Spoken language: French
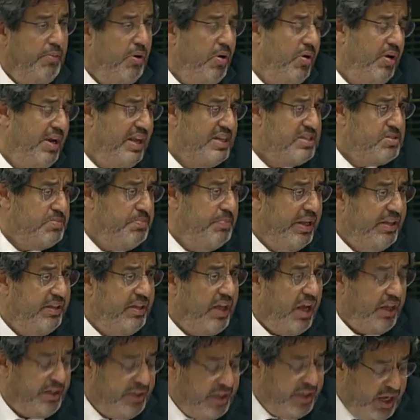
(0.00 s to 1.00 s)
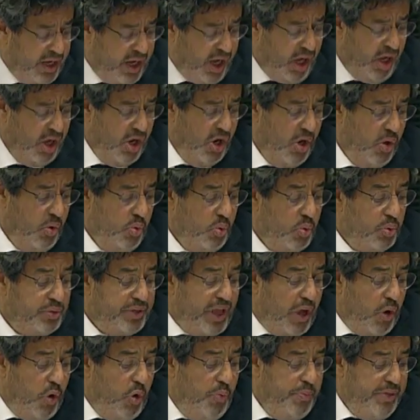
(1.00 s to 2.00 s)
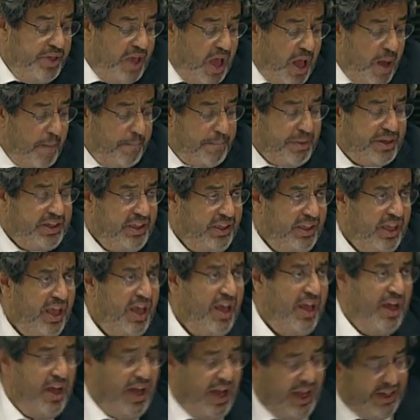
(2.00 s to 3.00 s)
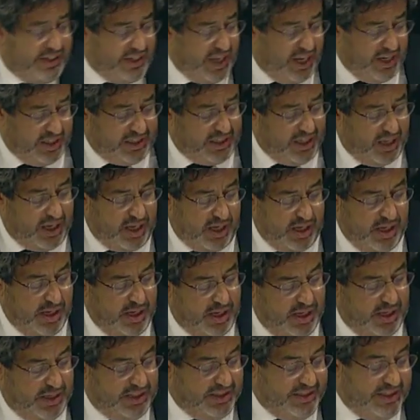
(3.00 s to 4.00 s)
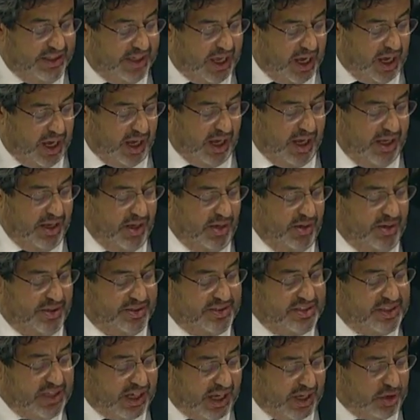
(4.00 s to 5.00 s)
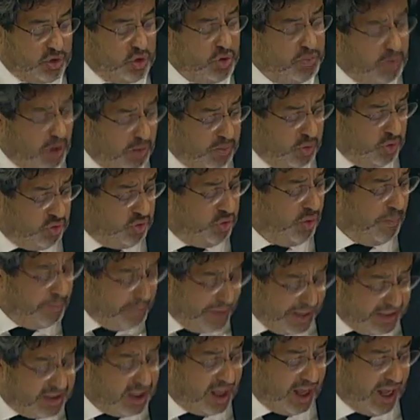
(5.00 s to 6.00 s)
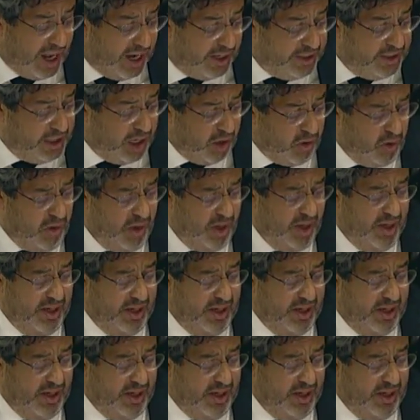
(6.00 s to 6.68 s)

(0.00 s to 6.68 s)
euh, la semaine dernière, où on a remis un prix à quelqu'un qui a euh, directement, monsieur Maître Allian,